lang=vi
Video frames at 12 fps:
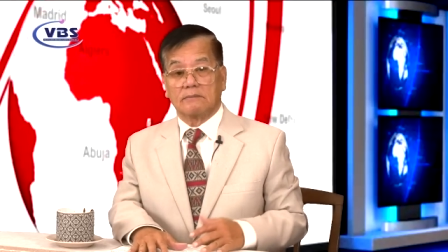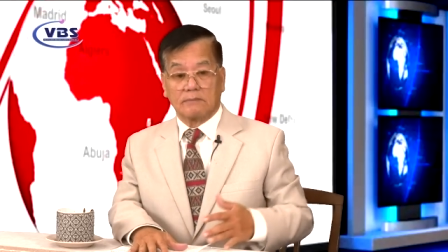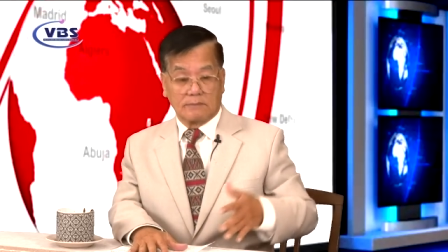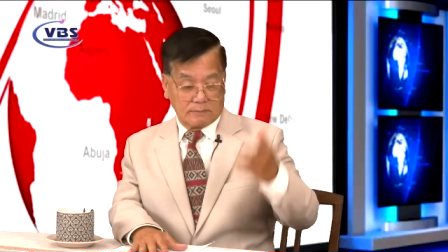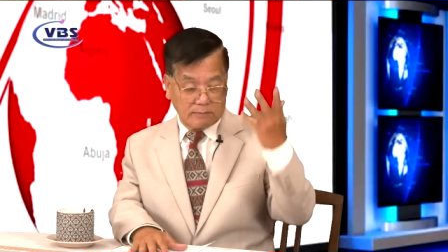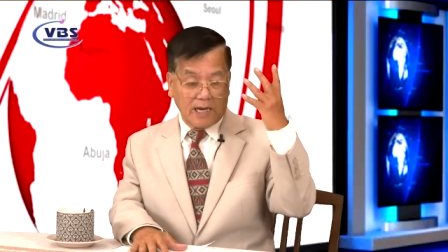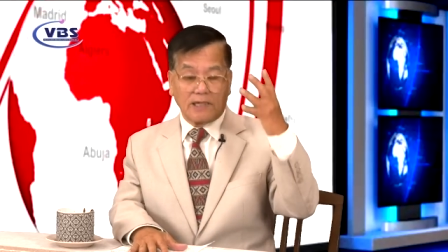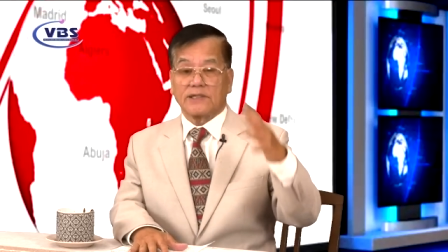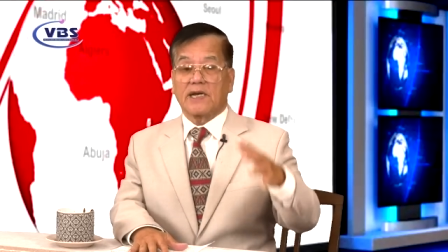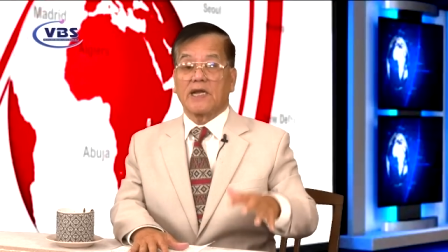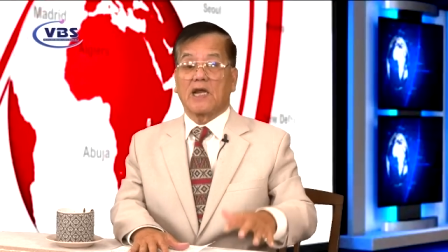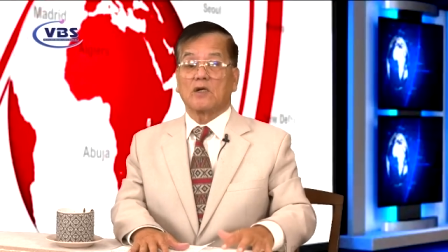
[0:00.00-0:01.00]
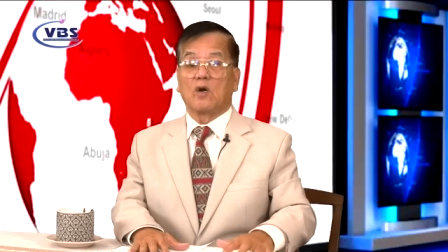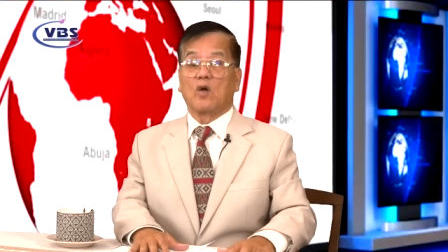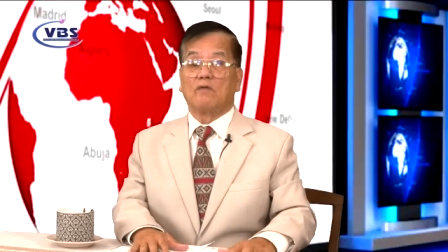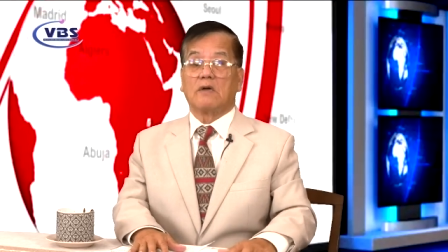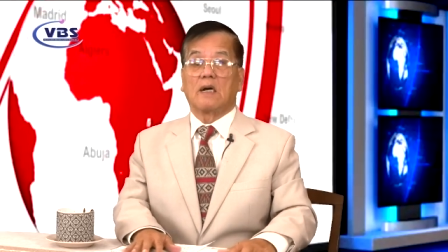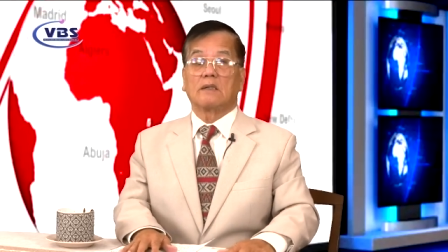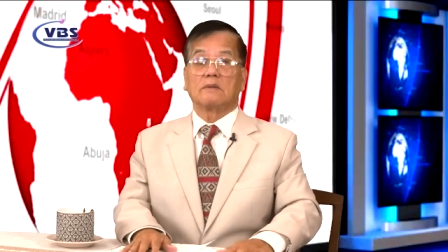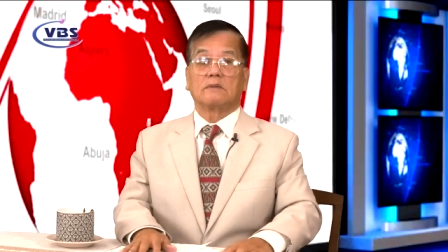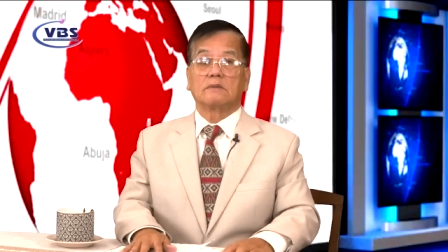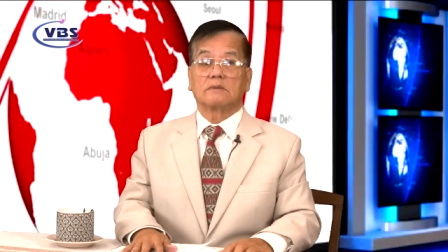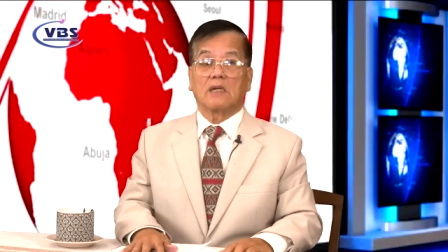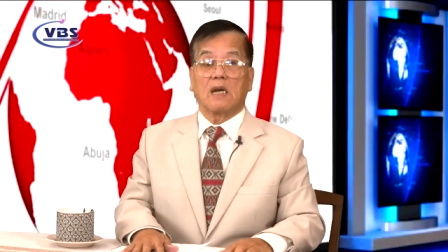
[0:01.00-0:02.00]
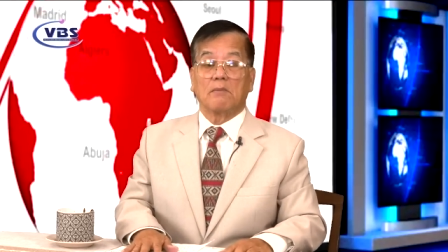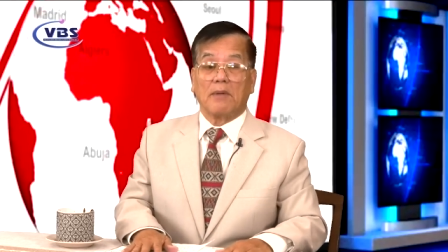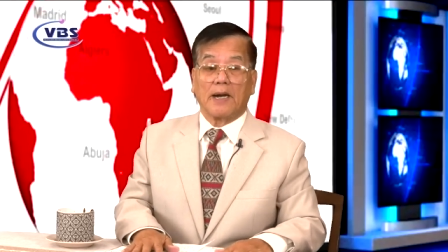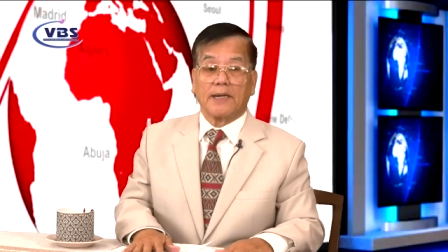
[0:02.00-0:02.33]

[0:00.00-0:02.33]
Mấy anh da đen nó lôi vào. Nó làm bậy.